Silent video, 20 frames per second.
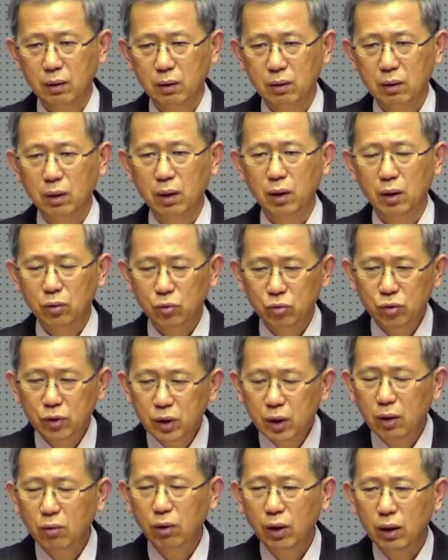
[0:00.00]
그러니까
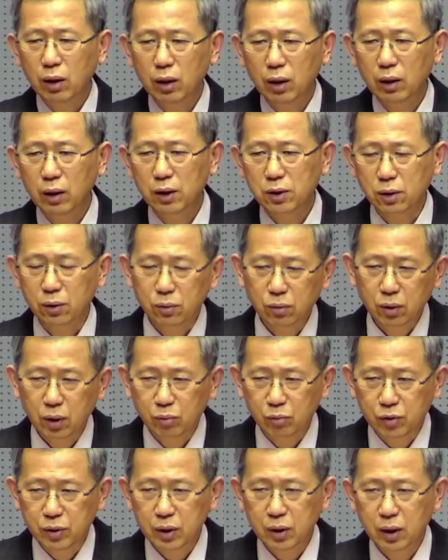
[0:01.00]
우리의 환란의 정도가
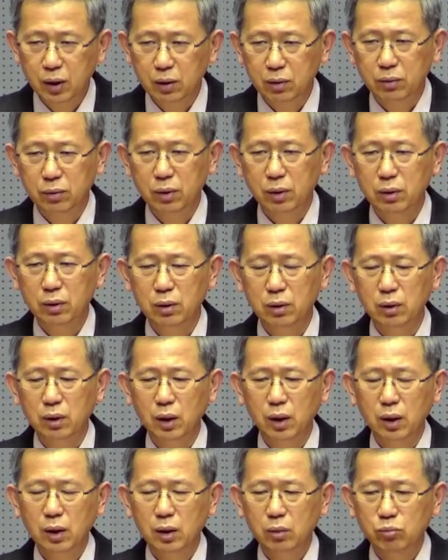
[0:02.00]
문제가 아니고요.
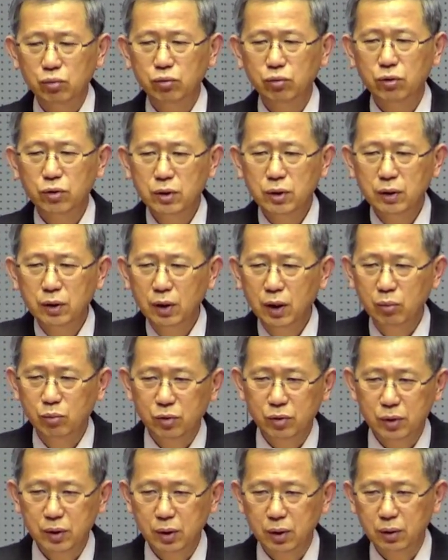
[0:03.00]
부르짖는 게
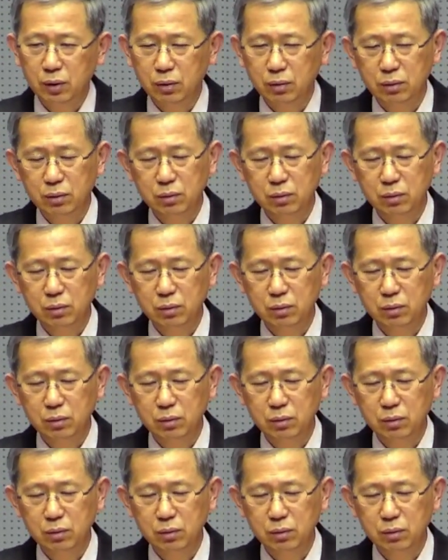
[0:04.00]
문제예요.